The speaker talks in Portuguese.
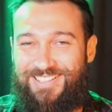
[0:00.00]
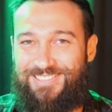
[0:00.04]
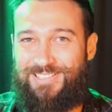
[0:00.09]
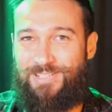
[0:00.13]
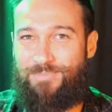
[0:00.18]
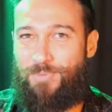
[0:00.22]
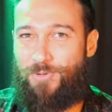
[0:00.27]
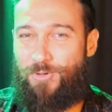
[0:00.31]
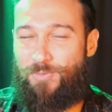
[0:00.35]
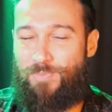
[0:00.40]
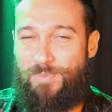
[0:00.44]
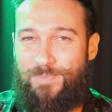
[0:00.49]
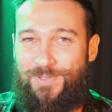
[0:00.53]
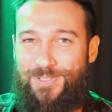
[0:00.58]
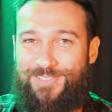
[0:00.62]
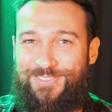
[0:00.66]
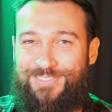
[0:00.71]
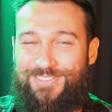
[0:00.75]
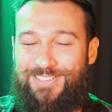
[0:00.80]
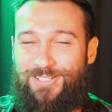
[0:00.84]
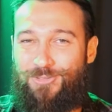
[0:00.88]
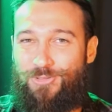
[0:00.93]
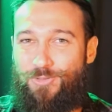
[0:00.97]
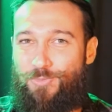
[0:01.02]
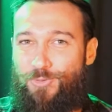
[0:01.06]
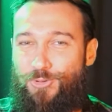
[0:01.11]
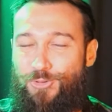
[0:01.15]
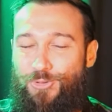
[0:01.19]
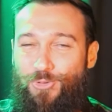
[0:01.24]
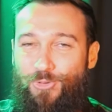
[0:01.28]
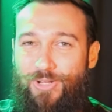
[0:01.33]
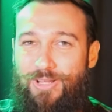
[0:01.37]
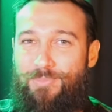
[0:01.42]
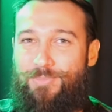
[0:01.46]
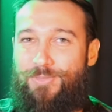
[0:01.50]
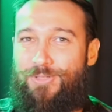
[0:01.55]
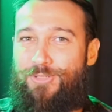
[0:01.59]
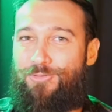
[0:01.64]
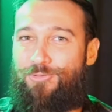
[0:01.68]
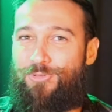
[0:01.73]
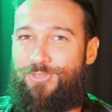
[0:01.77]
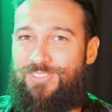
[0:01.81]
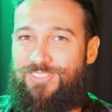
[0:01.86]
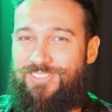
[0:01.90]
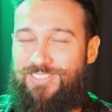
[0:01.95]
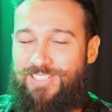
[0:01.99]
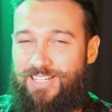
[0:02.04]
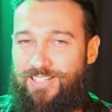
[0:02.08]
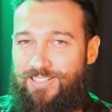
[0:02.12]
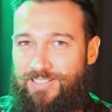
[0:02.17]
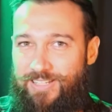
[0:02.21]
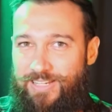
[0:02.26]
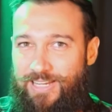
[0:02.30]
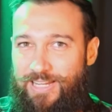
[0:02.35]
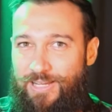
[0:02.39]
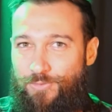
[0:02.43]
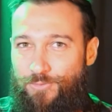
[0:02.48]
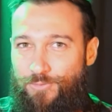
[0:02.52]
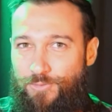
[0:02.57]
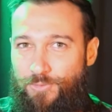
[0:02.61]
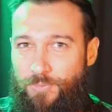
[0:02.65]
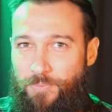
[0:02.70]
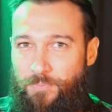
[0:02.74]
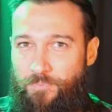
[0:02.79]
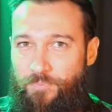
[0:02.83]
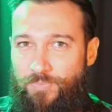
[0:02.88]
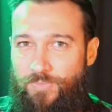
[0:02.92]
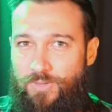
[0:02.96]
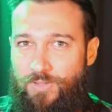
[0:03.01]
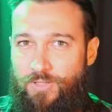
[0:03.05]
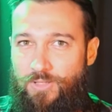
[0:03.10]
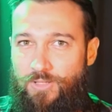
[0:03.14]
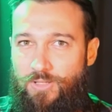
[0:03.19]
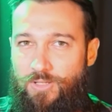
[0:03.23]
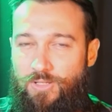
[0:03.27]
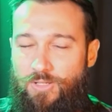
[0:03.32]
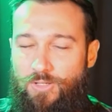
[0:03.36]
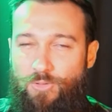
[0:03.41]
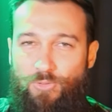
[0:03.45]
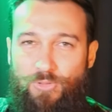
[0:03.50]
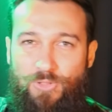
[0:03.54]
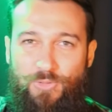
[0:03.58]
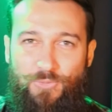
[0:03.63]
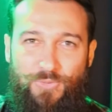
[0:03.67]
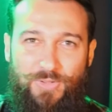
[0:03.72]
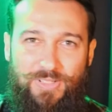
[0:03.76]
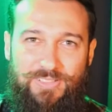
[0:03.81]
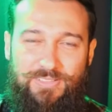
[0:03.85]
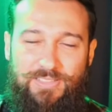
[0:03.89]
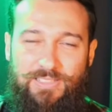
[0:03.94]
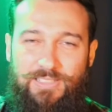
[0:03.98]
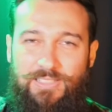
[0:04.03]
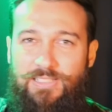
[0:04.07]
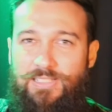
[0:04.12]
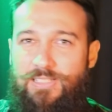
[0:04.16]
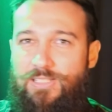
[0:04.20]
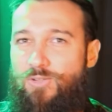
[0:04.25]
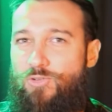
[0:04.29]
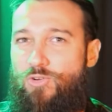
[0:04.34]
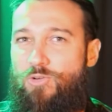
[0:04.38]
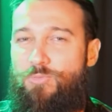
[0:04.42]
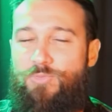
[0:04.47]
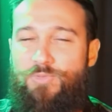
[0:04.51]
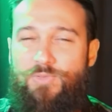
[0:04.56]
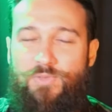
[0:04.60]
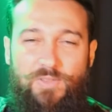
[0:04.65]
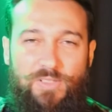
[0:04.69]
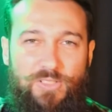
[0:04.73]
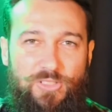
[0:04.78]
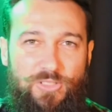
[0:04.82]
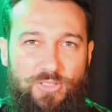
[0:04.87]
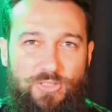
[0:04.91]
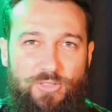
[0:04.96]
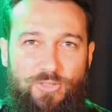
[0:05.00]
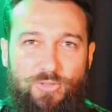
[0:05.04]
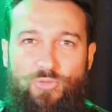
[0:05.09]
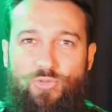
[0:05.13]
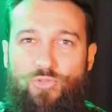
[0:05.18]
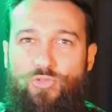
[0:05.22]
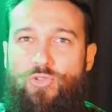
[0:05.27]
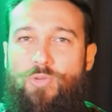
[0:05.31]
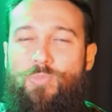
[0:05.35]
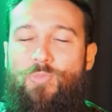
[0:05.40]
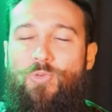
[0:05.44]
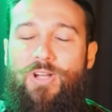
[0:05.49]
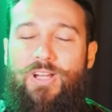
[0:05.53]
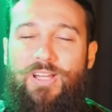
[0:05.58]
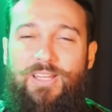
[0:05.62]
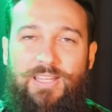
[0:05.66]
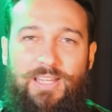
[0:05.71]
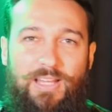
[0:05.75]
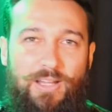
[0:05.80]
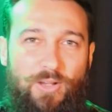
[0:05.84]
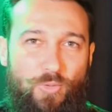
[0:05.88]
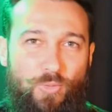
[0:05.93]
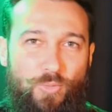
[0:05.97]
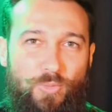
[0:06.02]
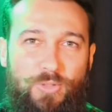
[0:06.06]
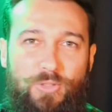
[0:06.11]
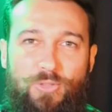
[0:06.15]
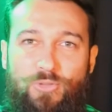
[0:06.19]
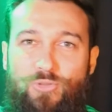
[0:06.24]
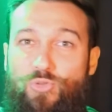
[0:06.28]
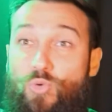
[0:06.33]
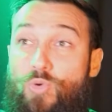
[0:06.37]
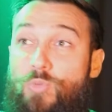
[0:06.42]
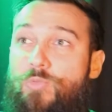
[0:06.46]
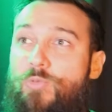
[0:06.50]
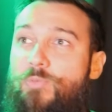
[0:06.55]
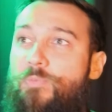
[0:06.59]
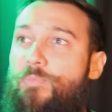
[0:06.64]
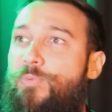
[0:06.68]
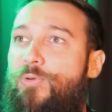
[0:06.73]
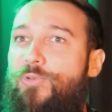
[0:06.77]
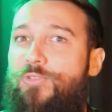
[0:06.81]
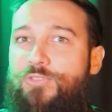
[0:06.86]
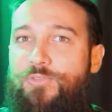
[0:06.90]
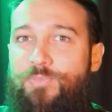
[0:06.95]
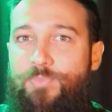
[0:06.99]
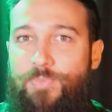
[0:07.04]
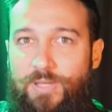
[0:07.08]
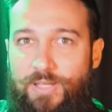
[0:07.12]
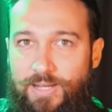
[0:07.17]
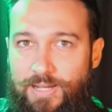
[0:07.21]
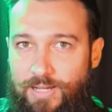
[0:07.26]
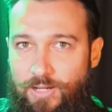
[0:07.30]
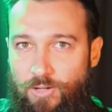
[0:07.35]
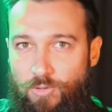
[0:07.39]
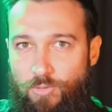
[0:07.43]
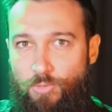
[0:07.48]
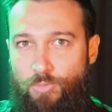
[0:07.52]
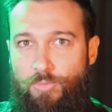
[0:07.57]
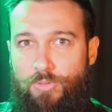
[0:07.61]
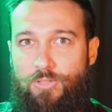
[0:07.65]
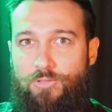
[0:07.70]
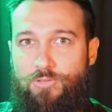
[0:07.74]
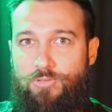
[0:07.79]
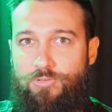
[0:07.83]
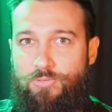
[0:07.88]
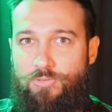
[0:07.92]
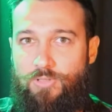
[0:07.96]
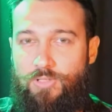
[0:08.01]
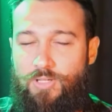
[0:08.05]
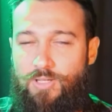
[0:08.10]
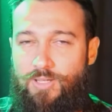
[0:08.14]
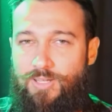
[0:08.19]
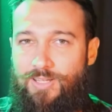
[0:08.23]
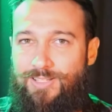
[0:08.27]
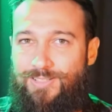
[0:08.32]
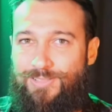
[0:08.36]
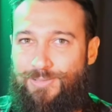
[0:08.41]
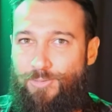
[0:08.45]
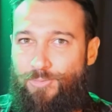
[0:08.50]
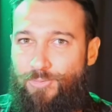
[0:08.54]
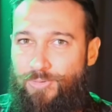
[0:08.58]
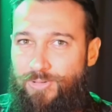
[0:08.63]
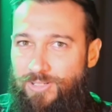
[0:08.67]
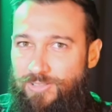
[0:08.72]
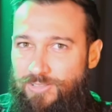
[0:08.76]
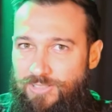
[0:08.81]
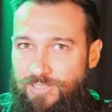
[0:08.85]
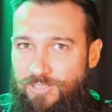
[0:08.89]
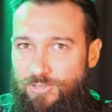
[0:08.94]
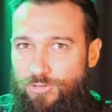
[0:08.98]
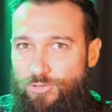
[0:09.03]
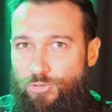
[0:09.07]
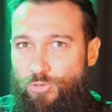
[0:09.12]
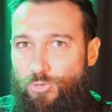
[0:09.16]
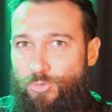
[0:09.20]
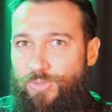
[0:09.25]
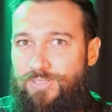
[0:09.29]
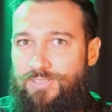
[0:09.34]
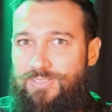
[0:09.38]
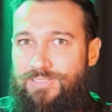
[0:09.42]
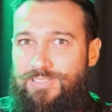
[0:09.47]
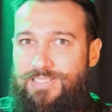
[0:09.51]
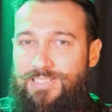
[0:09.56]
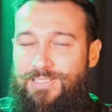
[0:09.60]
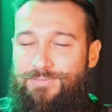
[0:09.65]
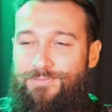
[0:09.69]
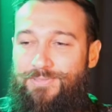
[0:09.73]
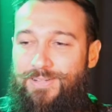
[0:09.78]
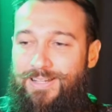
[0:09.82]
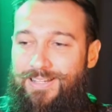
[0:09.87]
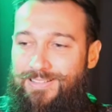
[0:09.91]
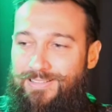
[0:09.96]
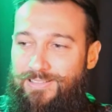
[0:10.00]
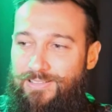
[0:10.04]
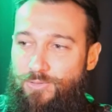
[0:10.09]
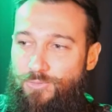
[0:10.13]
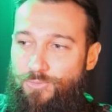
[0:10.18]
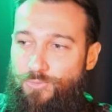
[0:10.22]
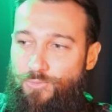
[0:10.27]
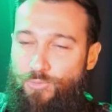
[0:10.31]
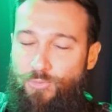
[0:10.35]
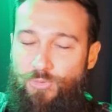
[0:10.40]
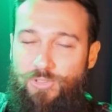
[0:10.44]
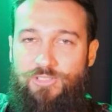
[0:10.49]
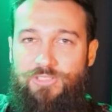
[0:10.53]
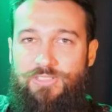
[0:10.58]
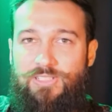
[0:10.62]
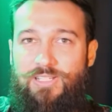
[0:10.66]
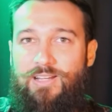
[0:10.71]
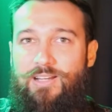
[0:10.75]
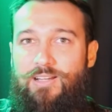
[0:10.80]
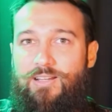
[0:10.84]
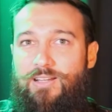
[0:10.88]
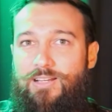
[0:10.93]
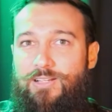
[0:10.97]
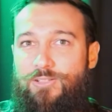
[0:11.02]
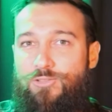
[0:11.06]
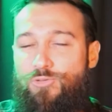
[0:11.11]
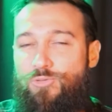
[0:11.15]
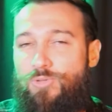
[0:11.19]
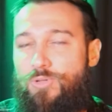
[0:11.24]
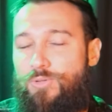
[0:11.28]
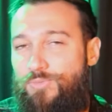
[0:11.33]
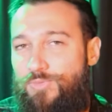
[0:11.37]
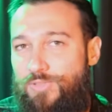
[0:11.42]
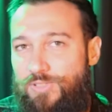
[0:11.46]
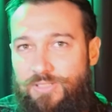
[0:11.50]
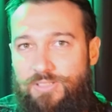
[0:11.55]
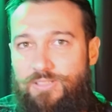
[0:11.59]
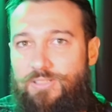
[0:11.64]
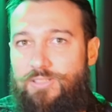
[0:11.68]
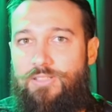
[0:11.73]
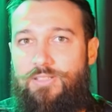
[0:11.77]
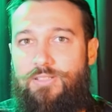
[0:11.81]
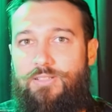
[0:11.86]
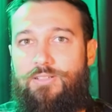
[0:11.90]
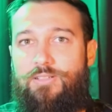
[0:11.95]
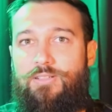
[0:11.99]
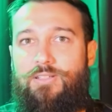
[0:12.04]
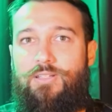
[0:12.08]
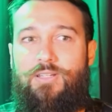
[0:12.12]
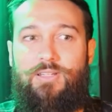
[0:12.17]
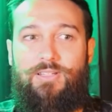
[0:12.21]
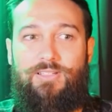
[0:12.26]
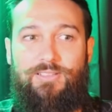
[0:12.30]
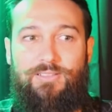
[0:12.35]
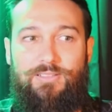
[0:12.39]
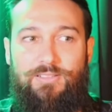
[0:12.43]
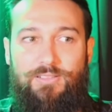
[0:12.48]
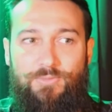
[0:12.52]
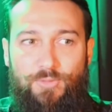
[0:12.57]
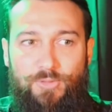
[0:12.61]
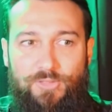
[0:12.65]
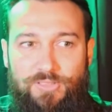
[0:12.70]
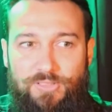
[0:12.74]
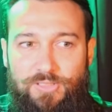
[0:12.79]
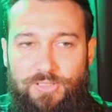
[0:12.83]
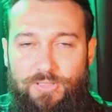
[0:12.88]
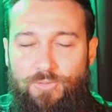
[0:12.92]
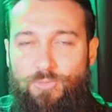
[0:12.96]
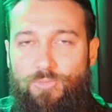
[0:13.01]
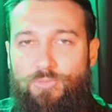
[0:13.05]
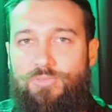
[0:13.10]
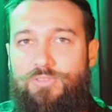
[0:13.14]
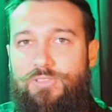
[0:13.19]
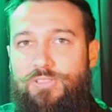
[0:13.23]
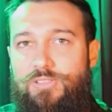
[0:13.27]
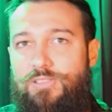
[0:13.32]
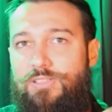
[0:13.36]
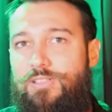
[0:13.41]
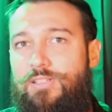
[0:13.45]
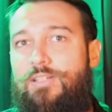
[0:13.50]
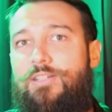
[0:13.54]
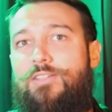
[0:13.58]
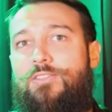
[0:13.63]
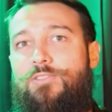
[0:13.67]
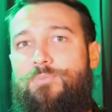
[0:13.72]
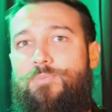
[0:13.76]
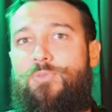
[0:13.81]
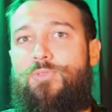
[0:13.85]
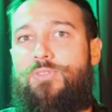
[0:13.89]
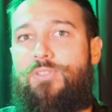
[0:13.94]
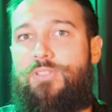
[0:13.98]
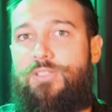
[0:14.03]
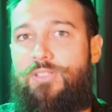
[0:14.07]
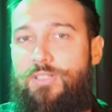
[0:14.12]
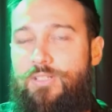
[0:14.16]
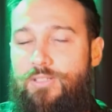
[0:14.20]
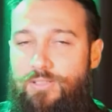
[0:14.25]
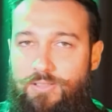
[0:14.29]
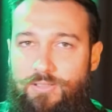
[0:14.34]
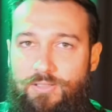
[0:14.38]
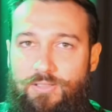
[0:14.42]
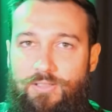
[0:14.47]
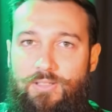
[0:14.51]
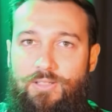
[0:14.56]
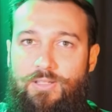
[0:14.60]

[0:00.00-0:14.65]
já parou para pensar sobre o seu caminho no design gráfico? O que fazer, como viver disso, como ganhar com isso, como prosperar com isso? São grandes questões que vai influenciar a sua vida inteira se você conseguir responder